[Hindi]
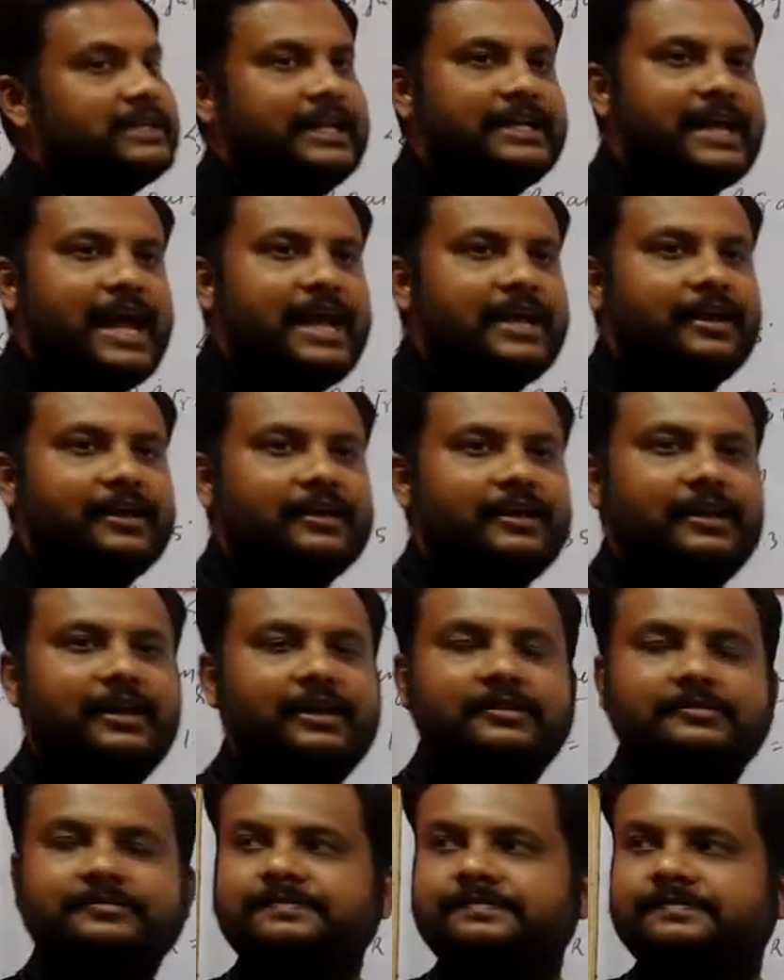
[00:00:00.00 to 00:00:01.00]
चल जाएंगे कि
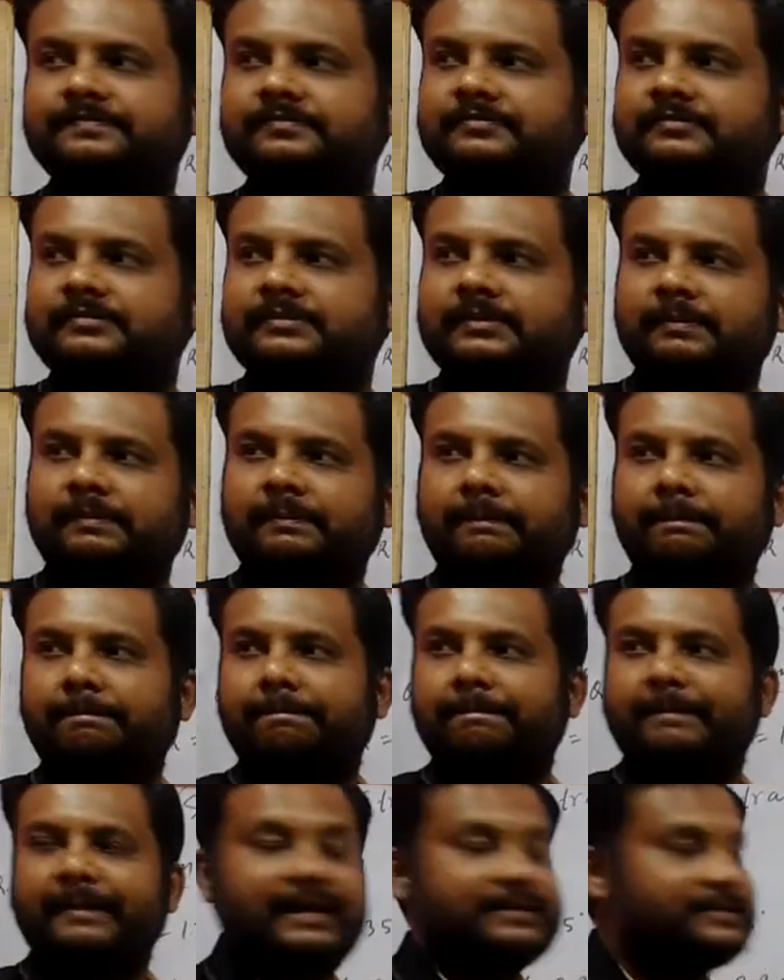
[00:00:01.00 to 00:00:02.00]
नहीं
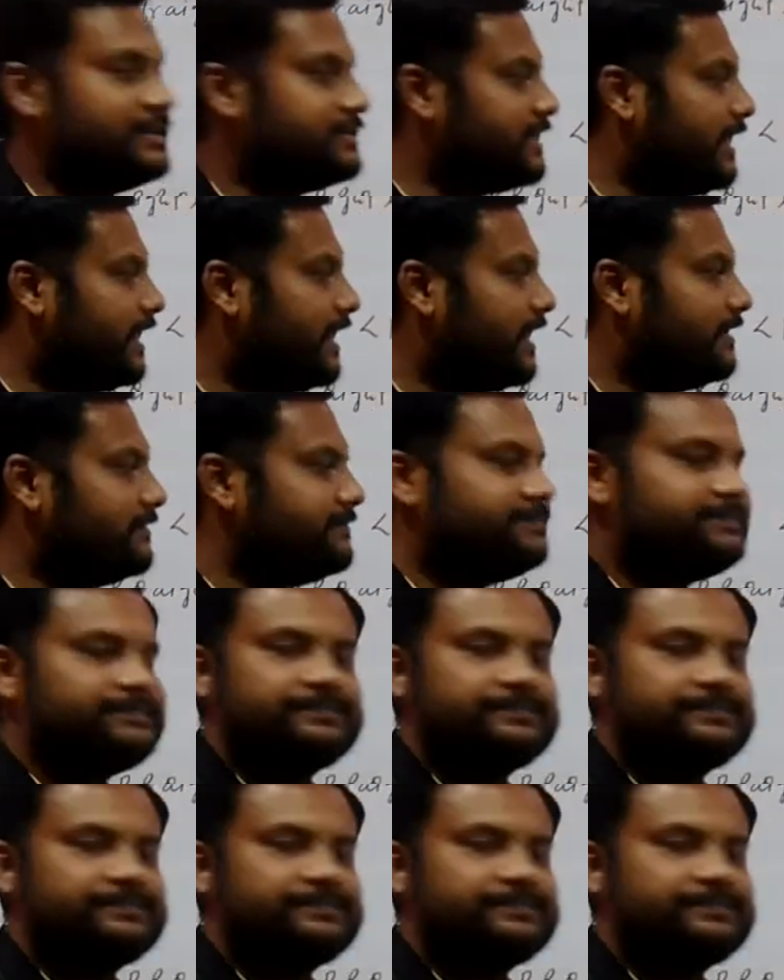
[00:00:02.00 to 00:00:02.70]
कैसे चलेगा